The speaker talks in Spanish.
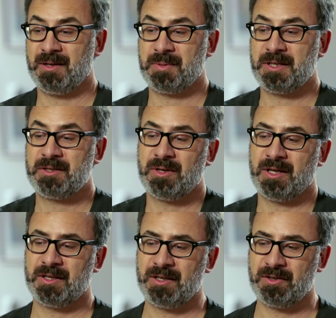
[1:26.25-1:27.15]
en la
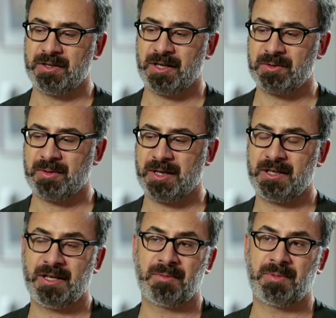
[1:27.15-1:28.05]
película de Leonardo
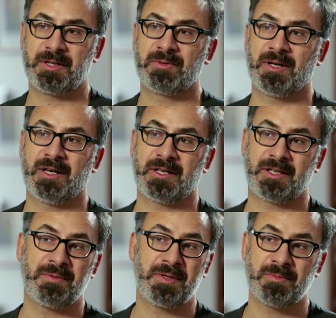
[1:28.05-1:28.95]
Baraglia. La película la
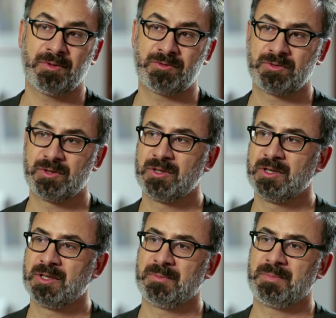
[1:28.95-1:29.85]
escribimos
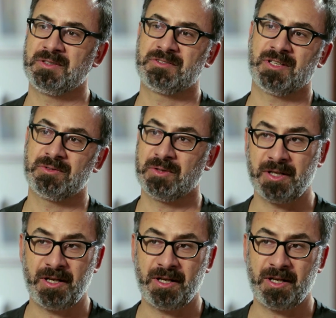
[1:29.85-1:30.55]
pensando en